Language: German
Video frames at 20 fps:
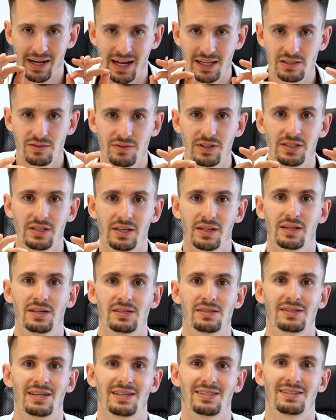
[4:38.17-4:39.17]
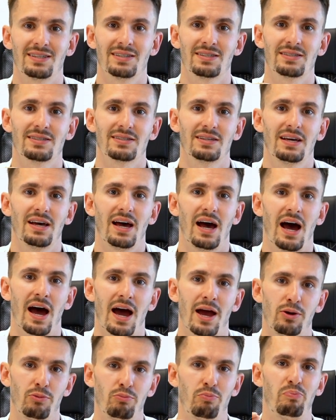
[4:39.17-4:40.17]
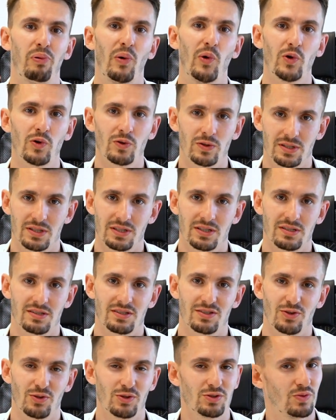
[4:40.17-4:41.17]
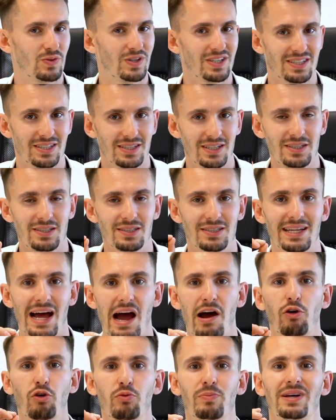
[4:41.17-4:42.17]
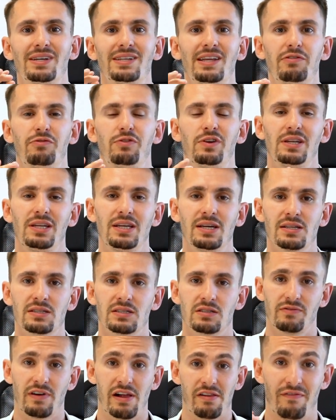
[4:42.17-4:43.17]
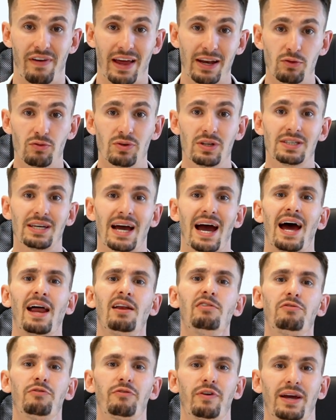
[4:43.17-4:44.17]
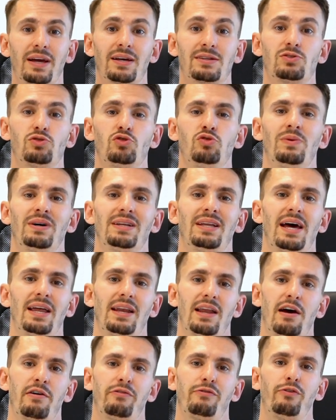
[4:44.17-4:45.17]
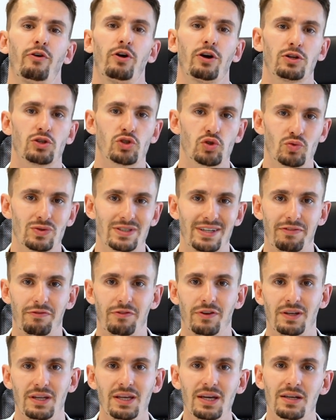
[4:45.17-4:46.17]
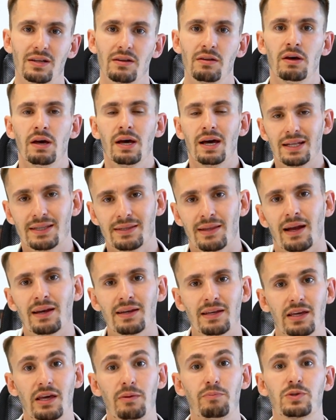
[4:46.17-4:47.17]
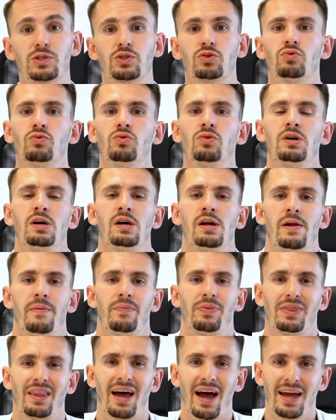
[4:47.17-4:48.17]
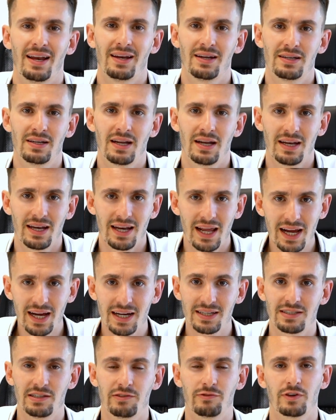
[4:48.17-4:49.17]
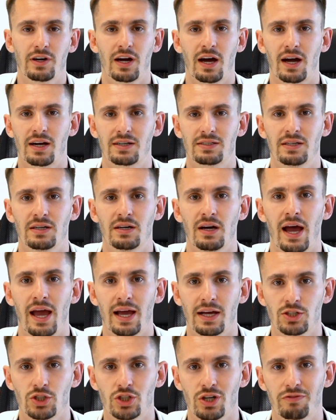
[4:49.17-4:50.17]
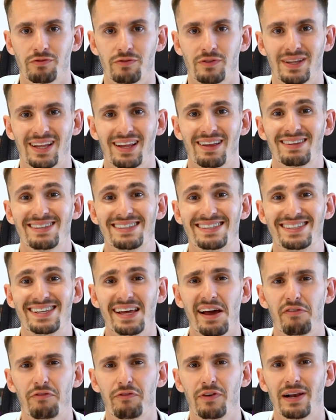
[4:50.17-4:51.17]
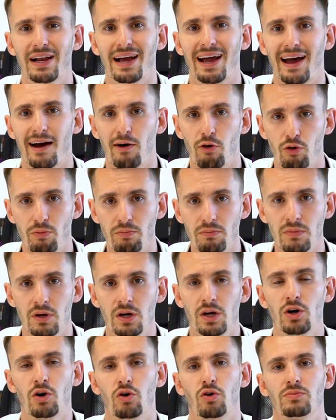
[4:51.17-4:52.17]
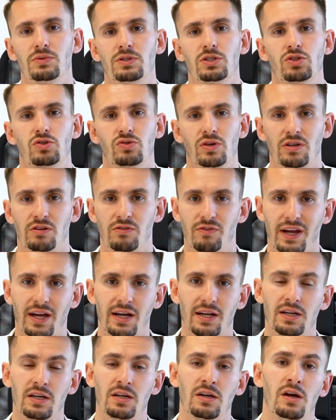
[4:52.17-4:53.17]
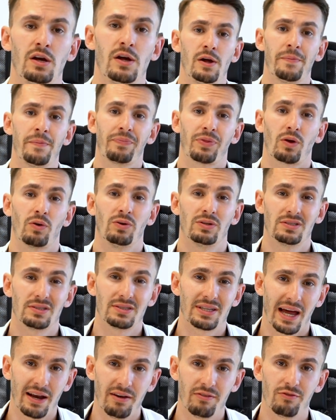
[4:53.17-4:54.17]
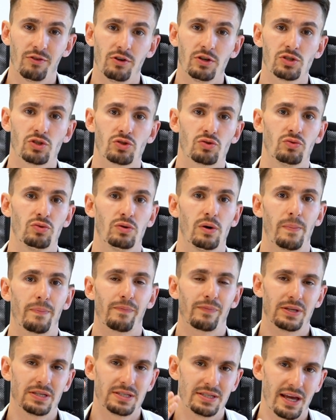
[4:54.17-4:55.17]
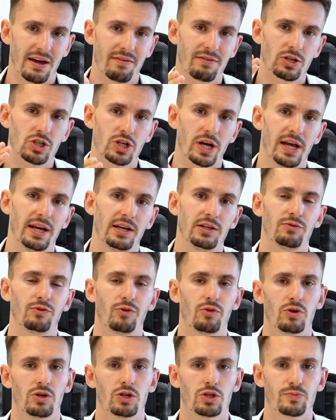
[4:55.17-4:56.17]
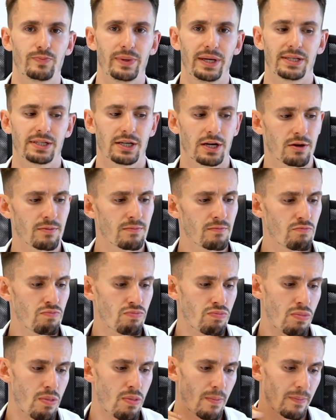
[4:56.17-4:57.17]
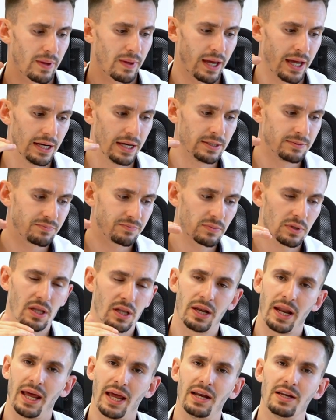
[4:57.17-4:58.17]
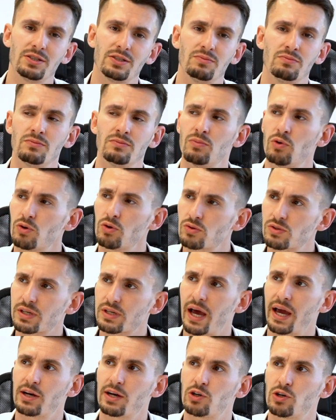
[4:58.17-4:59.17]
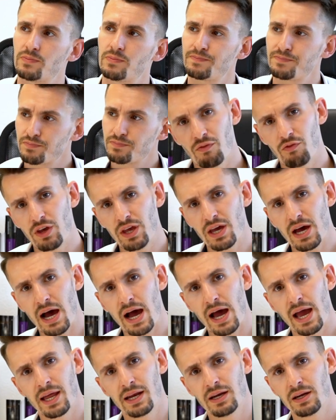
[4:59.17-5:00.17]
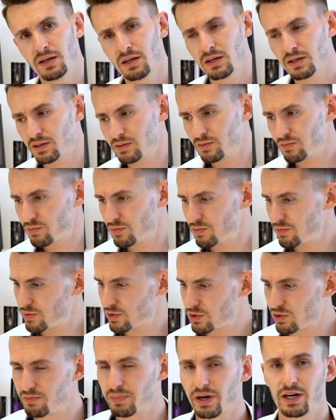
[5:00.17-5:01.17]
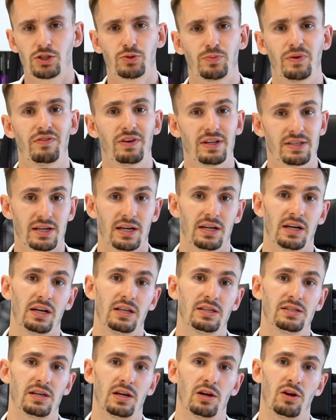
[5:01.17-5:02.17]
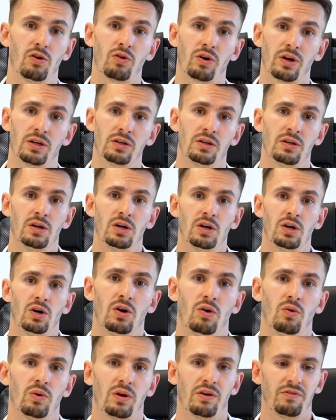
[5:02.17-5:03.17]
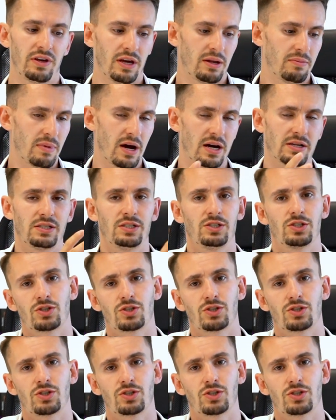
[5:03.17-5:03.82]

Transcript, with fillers: ganz wichtig ist, dass das ein Bonus ist und du dich nicht darüber definierst, weil wenn du dich anfängst, über deinen Erfolg zu definieren, dann gibst du deinen negativen Charaktereigenschaften sehr viel Raum, um sich zu entwickeln und dann wirst du sehr wahrscheinlich früher oder später in einen ähnlichen Modus reinkommen wie ein, äh, zum Beispiel wie jetzt eine Lindsay Lohan oder wie ein Martin